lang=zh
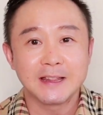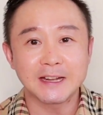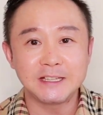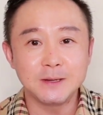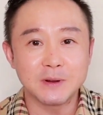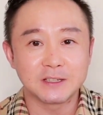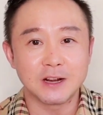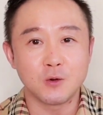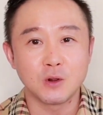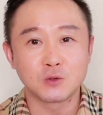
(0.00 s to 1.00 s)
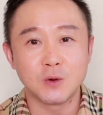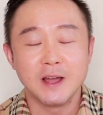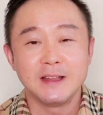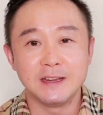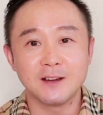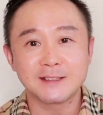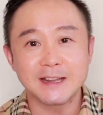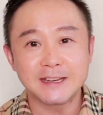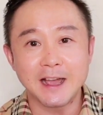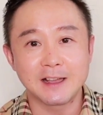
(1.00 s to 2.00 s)
他基本上会说您要
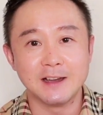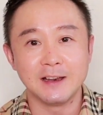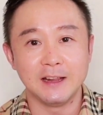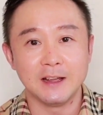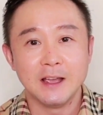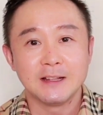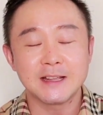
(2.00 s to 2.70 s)
在家隔离，